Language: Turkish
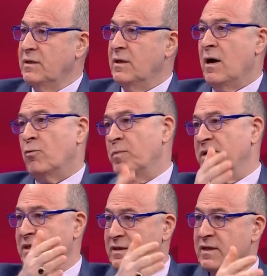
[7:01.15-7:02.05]
E,
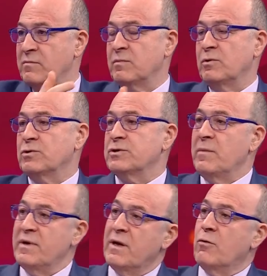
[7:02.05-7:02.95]
Avrupa'da da tabii biliyorsun
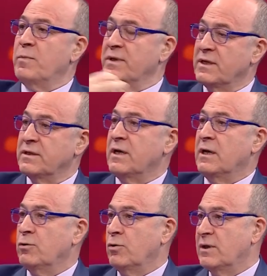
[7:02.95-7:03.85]
hemen Avrupa'dan da
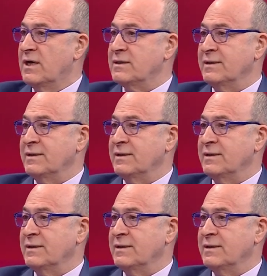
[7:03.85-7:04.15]
alıyorlar.